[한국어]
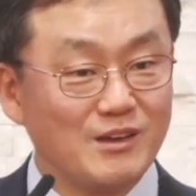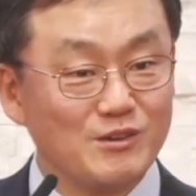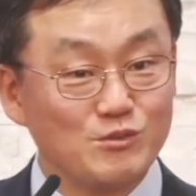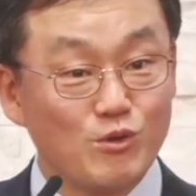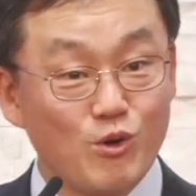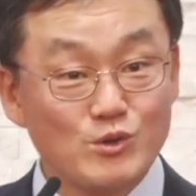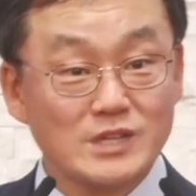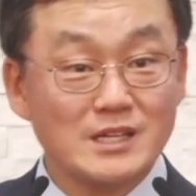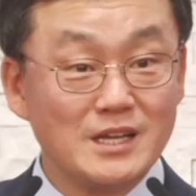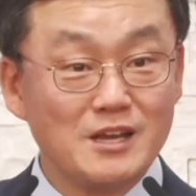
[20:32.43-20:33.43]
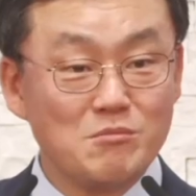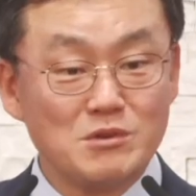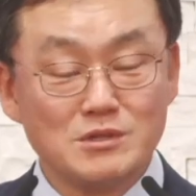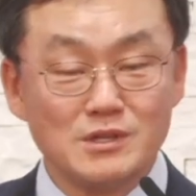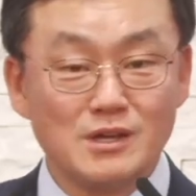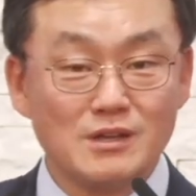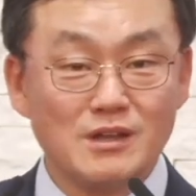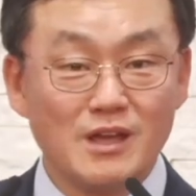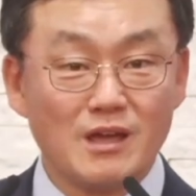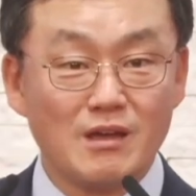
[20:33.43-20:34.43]
너 잘 되려면 이렇게 해야
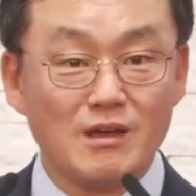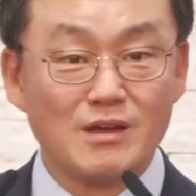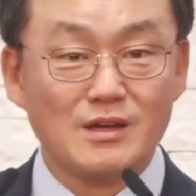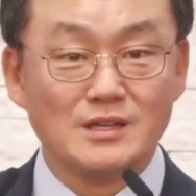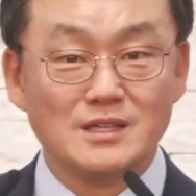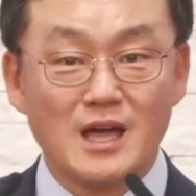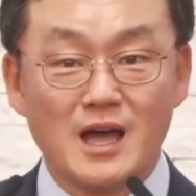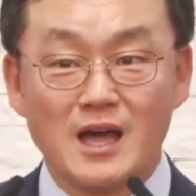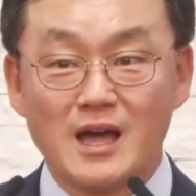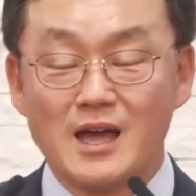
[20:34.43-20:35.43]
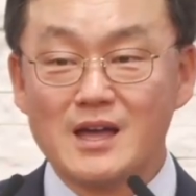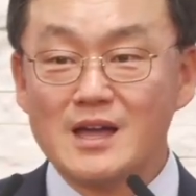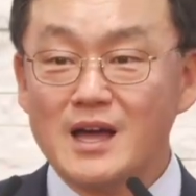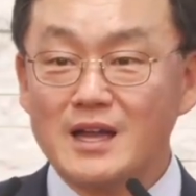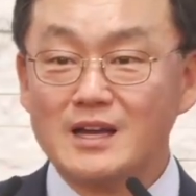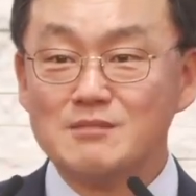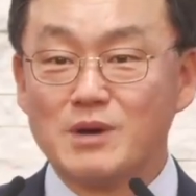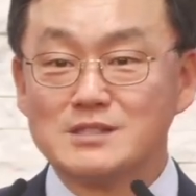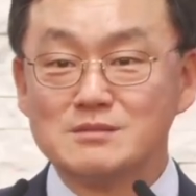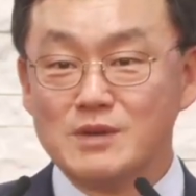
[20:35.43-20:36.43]
돼. 야, 하나님
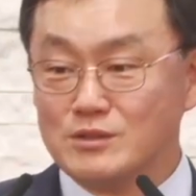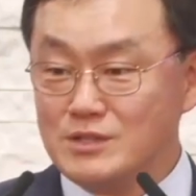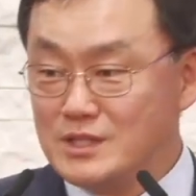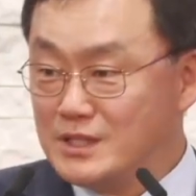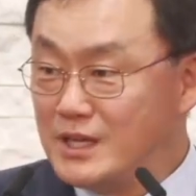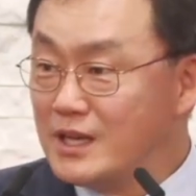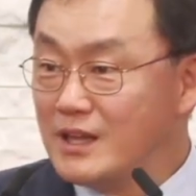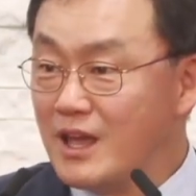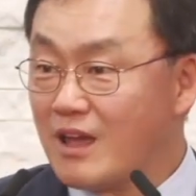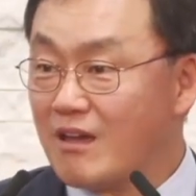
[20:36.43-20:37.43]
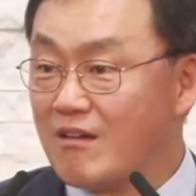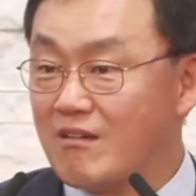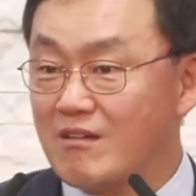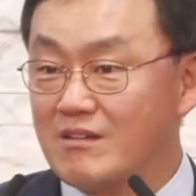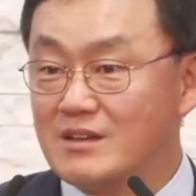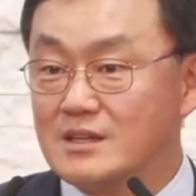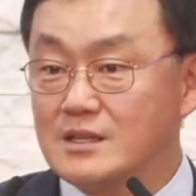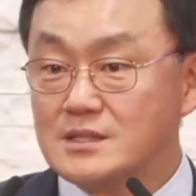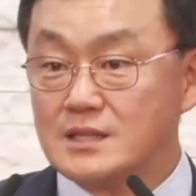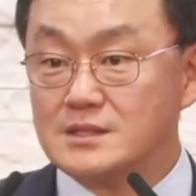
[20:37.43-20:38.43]
말씀, 너 이렇게 해야 돼.
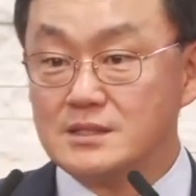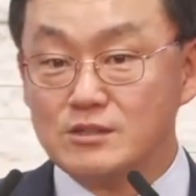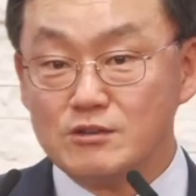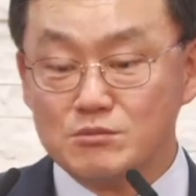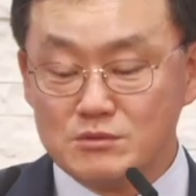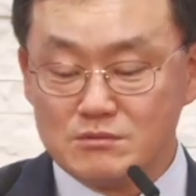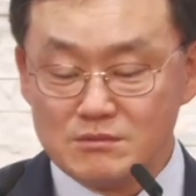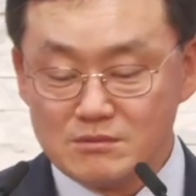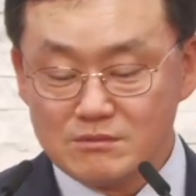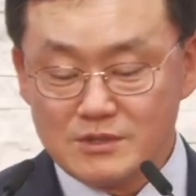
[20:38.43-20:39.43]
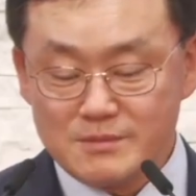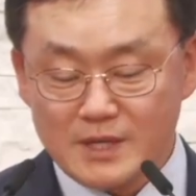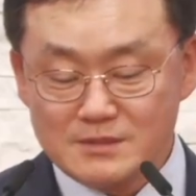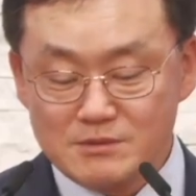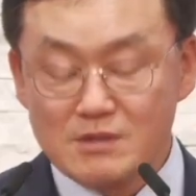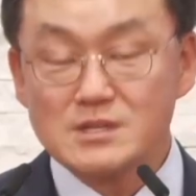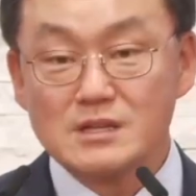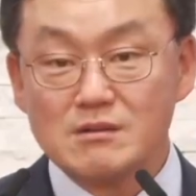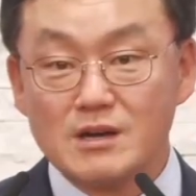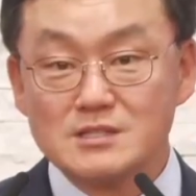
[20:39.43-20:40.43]
사실 여러분, 우리 말씀대로
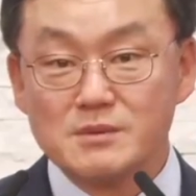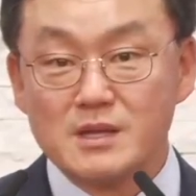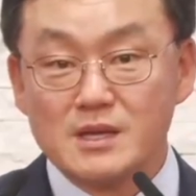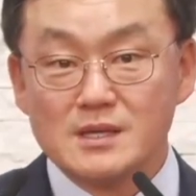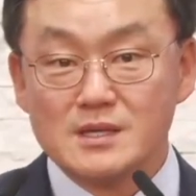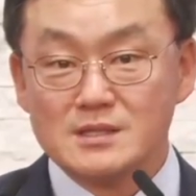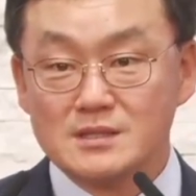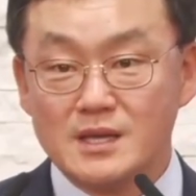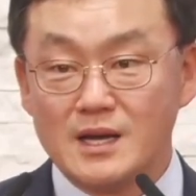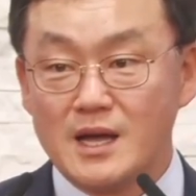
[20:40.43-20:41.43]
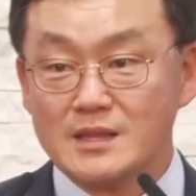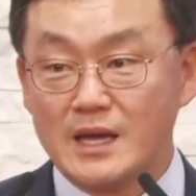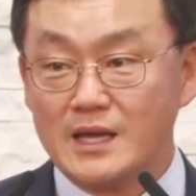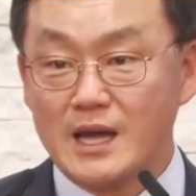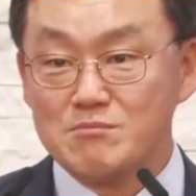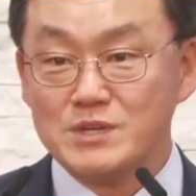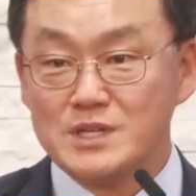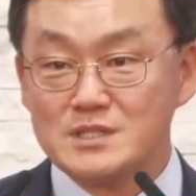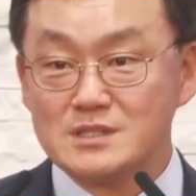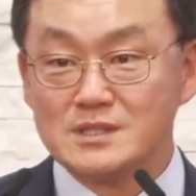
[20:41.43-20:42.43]
산다고 하지만 내가, 나에게 안
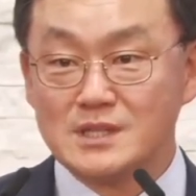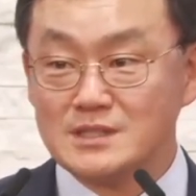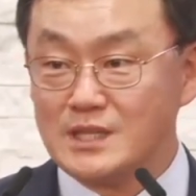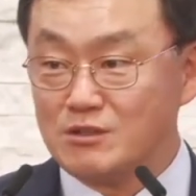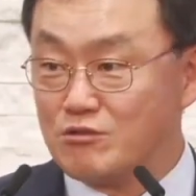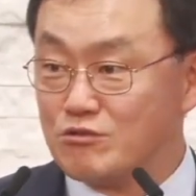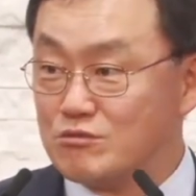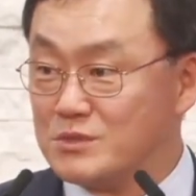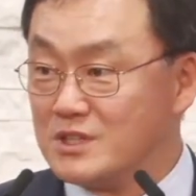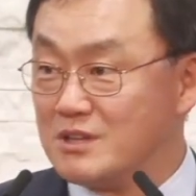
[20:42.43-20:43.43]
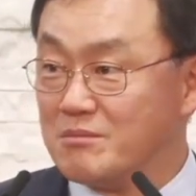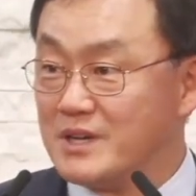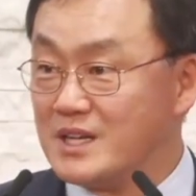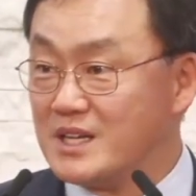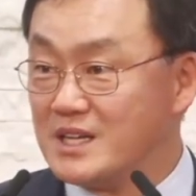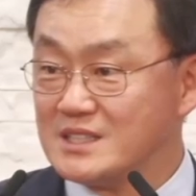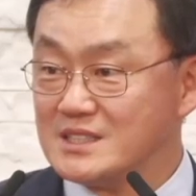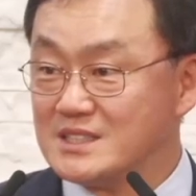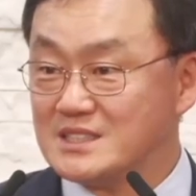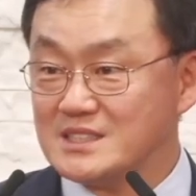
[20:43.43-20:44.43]
믿겨지는 건 다 제껴놓고 믿는단 말이야.
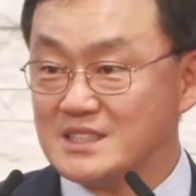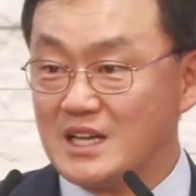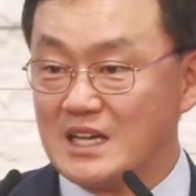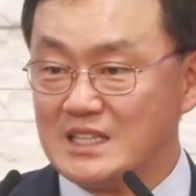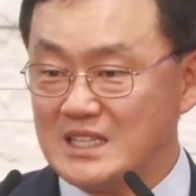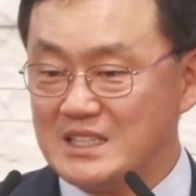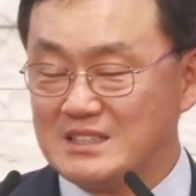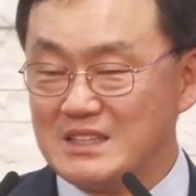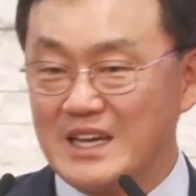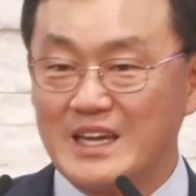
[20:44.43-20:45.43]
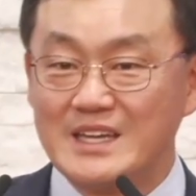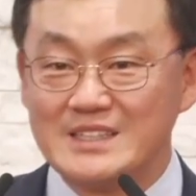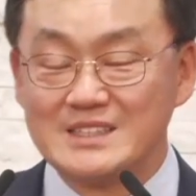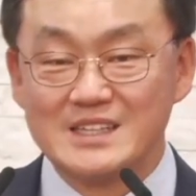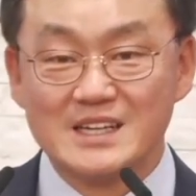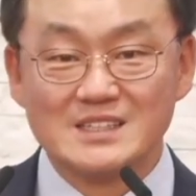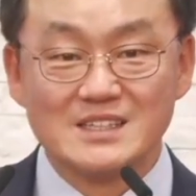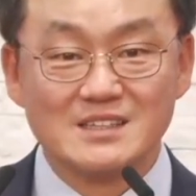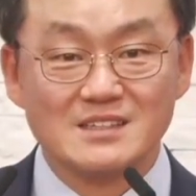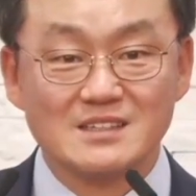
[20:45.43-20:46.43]
그치? 아, 이건, 에이, 이건 아니야.
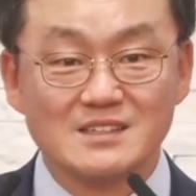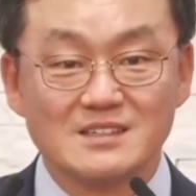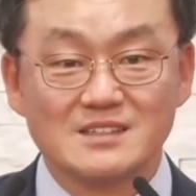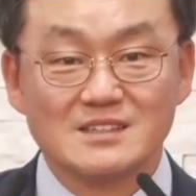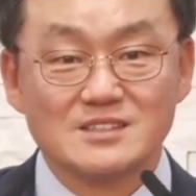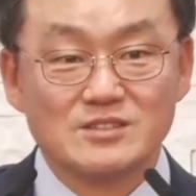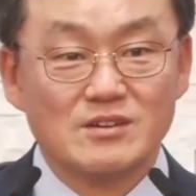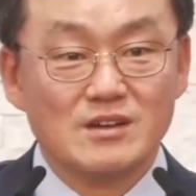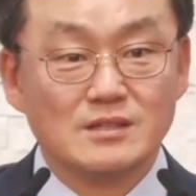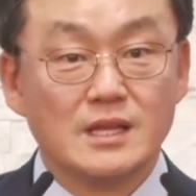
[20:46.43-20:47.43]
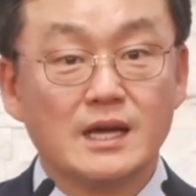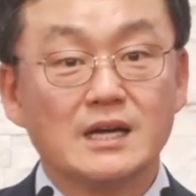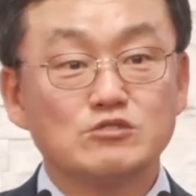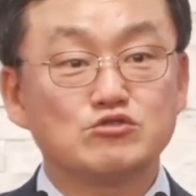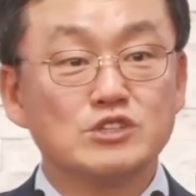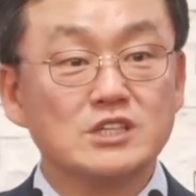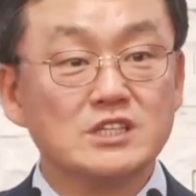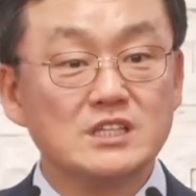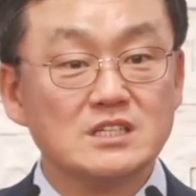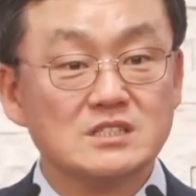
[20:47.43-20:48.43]
그죠? 내가
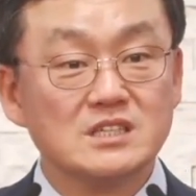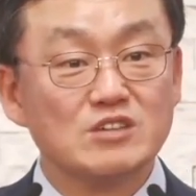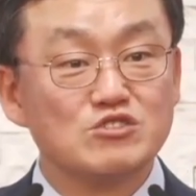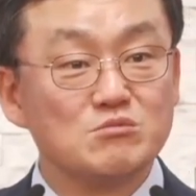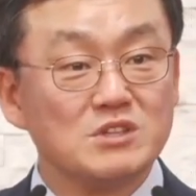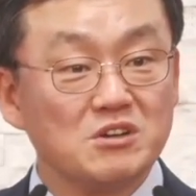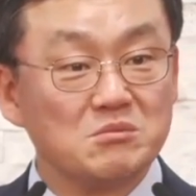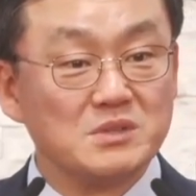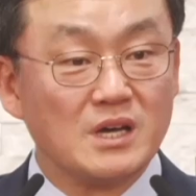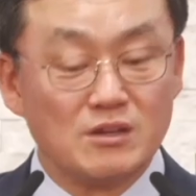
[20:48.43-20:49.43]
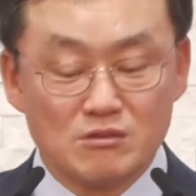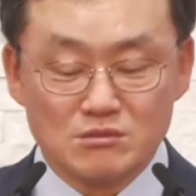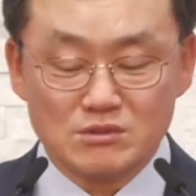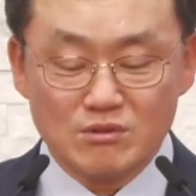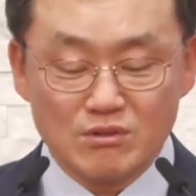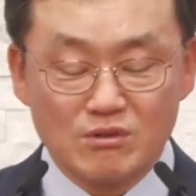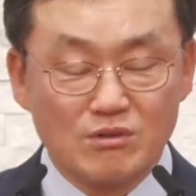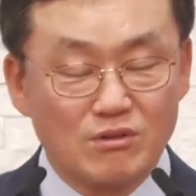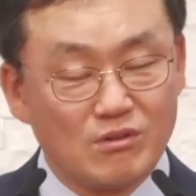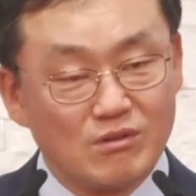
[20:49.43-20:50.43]
주인이 돼서 예수를 믿는 겁니다. 여러분
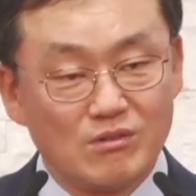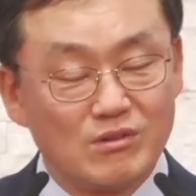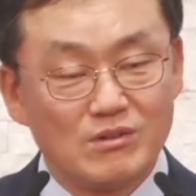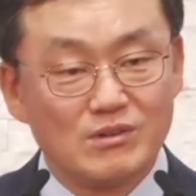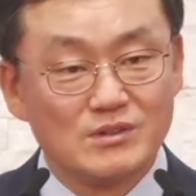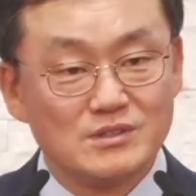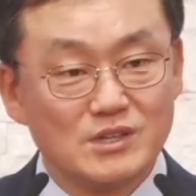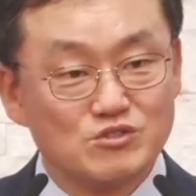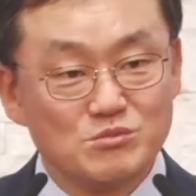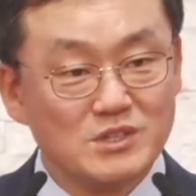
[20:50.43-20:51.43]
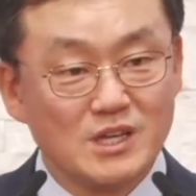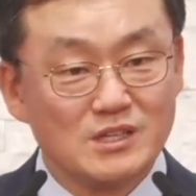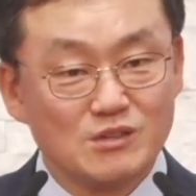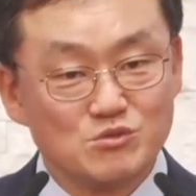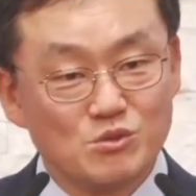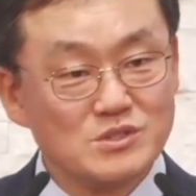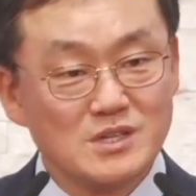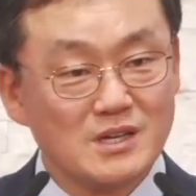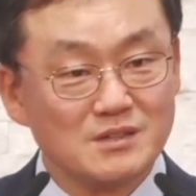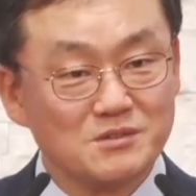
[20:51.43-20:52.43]
그거 예수 믿는 게 아니라 종교
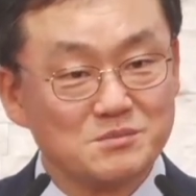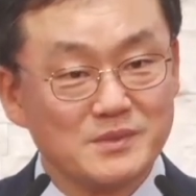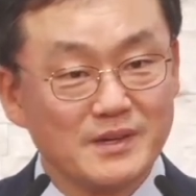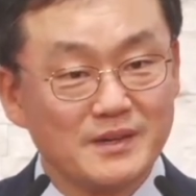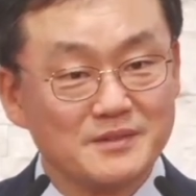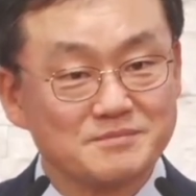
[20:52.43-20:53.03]
생활하는 겁니다.